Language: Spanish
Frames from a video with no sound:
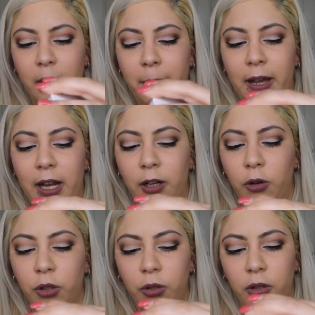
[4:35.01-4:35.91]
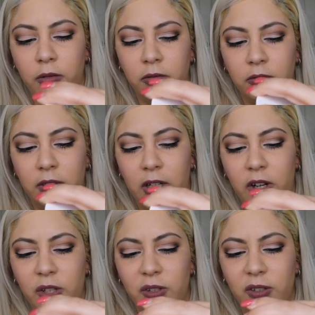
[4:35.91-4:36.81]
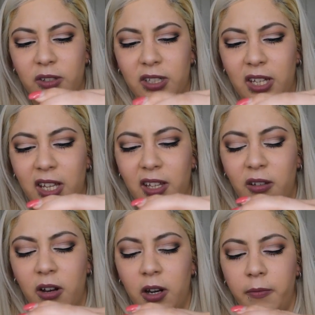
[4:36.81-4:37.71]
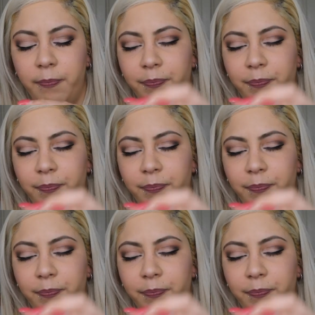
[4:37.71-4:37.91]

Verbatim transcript: para el costo creo que son 7 dólares.